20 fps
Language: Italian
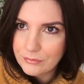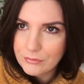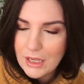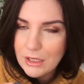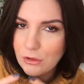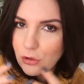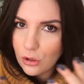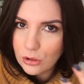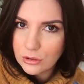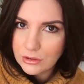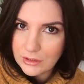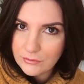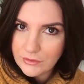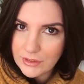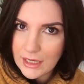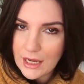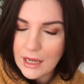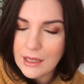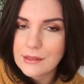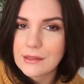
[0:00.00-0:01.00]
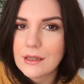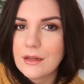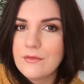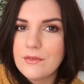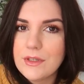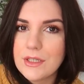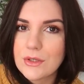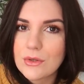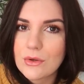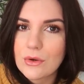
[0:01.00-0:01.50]
e tolta via dal
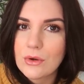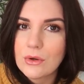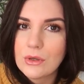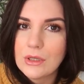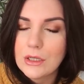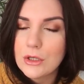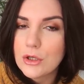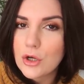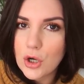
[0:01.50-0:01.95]
viso il